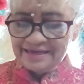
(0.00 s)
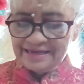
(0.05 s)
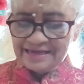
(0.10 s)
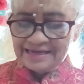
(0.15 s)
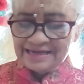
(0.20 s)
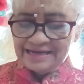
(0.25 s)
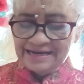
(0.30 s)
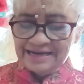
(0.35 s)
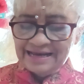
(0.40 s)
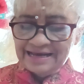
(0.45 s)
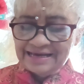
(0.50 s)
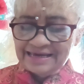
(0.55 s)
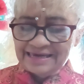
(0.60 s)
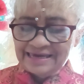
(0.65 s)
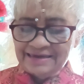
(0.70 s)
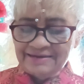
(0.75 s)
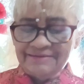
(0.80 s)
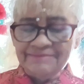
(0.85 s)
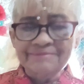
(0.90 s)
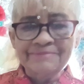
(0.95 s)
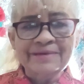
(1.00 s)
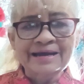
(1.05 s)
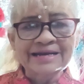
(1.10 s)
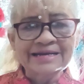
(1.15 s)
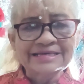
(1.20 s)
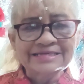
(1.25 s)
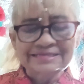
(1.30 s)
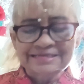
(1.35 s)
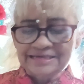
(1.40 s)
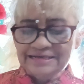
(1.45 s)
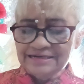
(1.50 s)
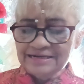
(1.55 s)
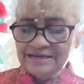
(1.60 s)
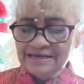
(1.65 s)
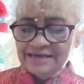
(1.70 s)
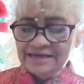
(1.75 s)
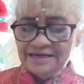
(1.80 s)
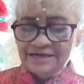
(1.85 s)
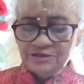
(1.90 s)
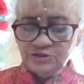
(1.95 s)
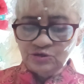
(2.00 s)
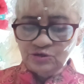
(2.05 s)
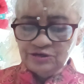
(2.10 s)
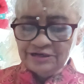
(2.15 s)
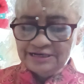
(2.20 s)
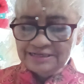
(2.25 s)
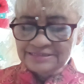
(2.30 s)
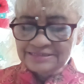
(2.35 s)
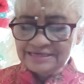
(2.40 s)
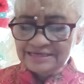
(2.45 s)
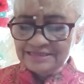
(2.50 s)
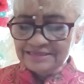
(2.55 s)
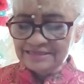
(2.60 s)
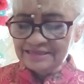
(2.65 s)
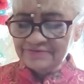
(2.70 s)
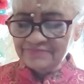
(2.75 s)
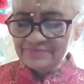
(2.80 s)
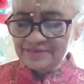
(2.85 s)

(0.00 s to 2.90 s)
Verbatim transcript: en la que va a nacer el sol naciente,